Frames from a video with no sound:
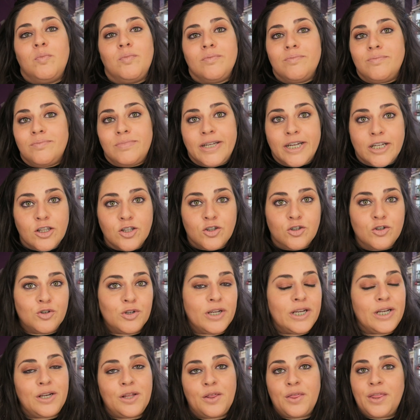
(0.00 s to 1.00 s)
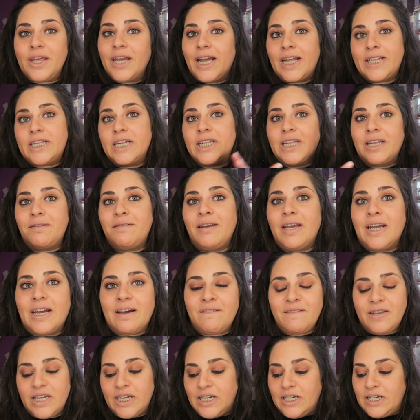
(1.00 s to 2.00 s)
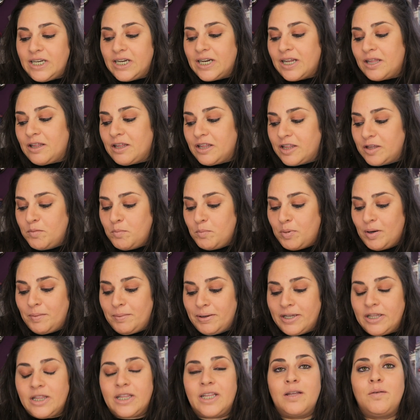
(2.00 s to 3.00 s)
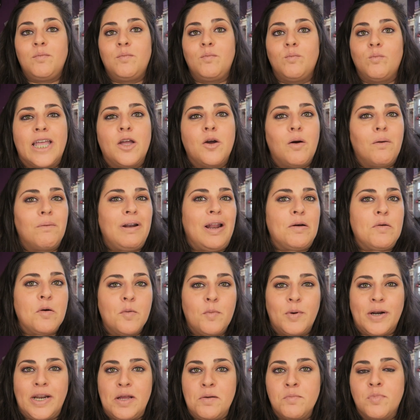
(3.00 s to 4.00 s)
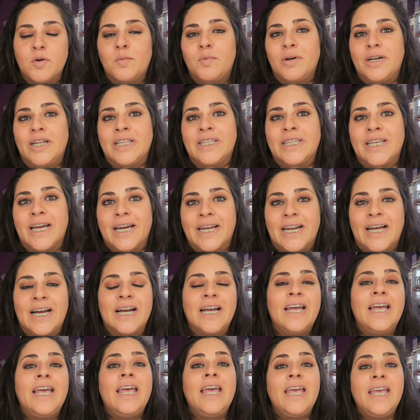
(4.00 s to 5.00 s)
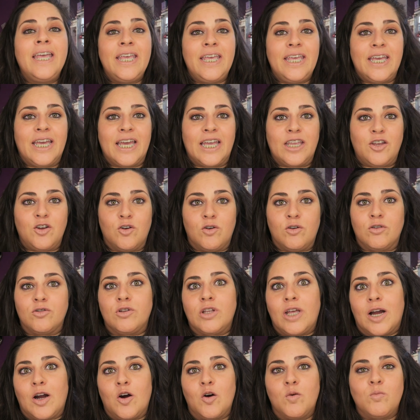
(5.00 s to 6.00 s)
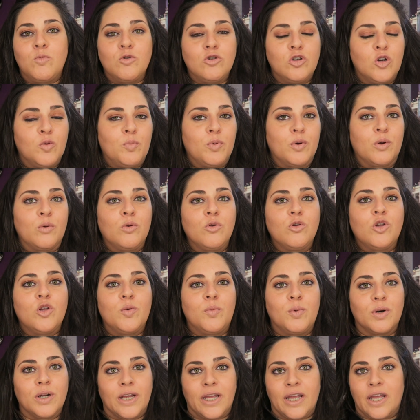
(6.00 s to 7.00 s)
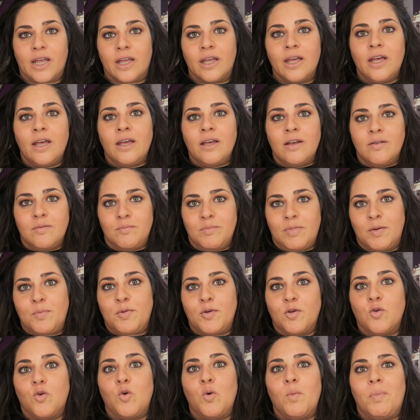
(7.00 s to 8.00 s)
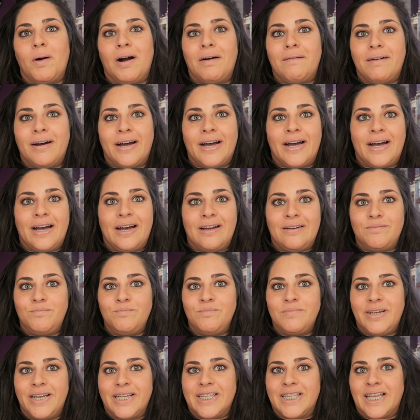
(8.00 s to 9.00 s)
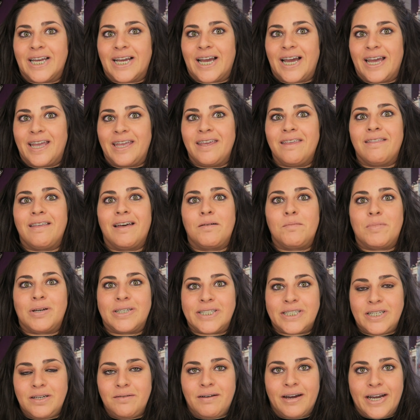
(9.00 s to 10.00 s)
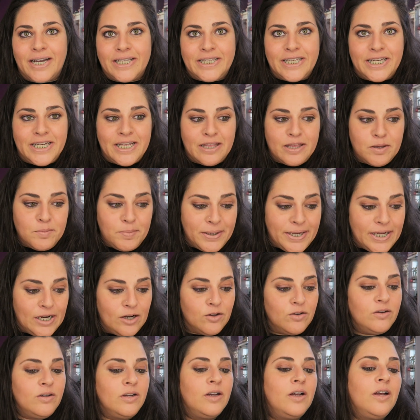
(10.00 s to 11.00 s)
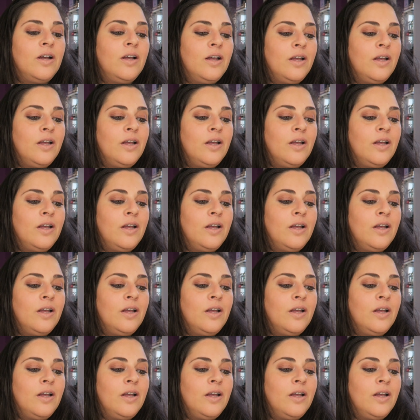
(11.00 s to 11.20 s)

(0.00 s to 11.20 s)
de esto no quiere decir que a ti te venga bien ni nada, simplemente yo hablamos por ejemplo por Instagram y que yo saco muchos productos porque me preocupaba mm, esta caída masiva que tenía de pelo